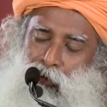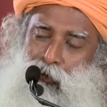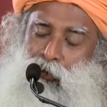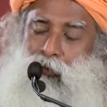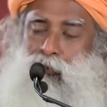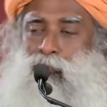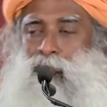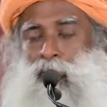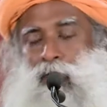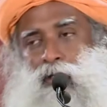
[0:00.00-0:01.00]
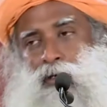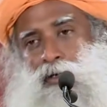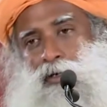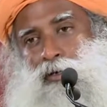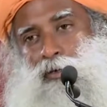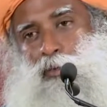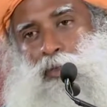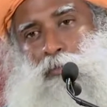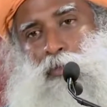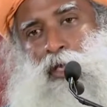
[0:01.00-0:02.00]
Uh,
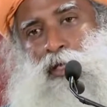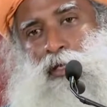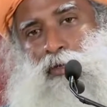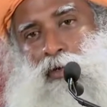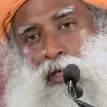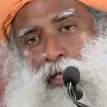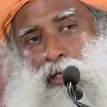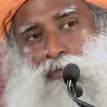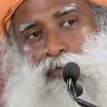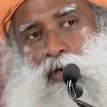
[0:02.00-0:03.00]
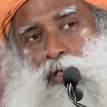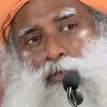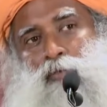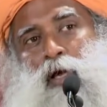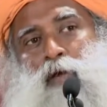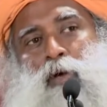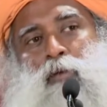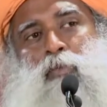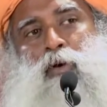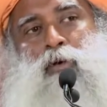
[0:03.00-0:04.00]
если с болью в ногах вы
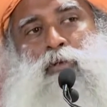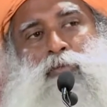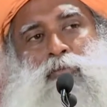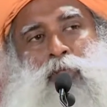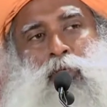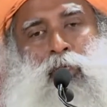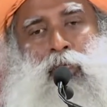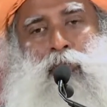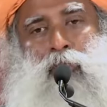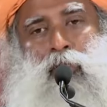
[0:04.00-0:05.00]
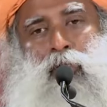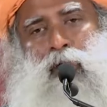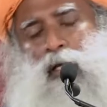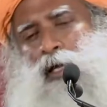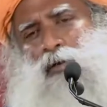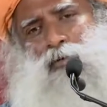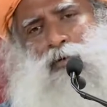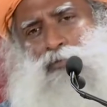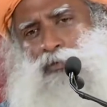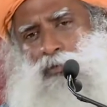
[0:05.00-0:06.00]
спросите, почему я родился, я тут же мог
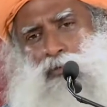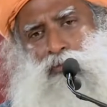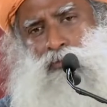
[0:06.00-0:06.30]
бы сказать